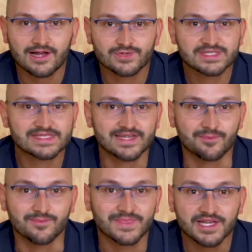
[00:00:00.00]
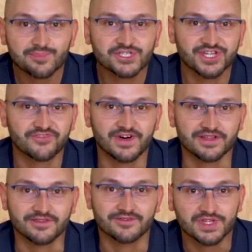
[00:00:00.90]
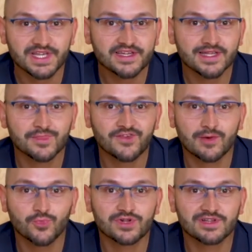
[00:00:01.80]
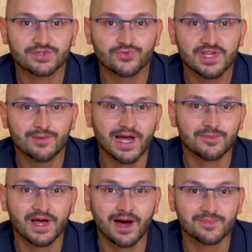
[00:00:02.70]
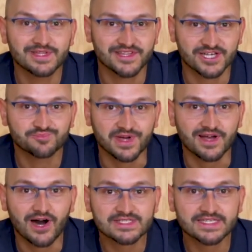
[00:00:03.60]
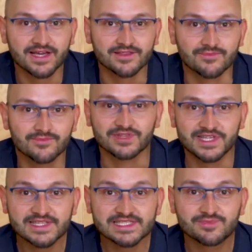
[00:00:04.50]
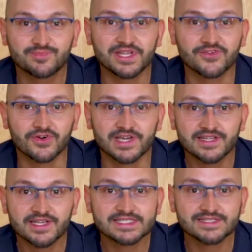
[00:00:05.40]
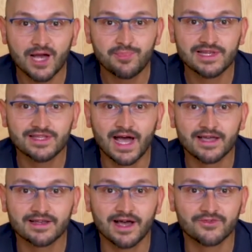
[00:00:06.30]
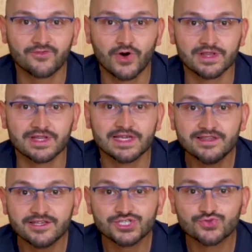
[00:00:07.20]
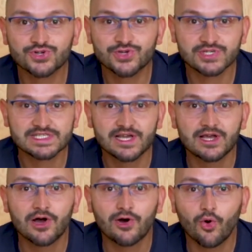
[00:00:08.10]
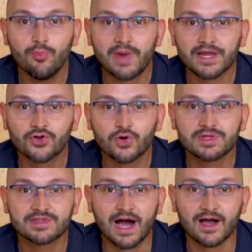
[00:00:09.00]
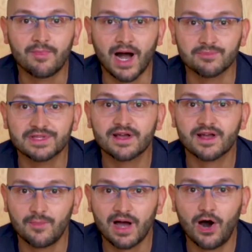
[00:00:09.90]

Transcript: Hallo zusammen, ich bin Stefan und ihr kennt mich vermutlich unter meinem Namen der Springer aus Herten. Und jetzt bin ich von Kiddings nach Berlin eingeladen worden in die Studios, um meine Kommentare mal mit der Kamera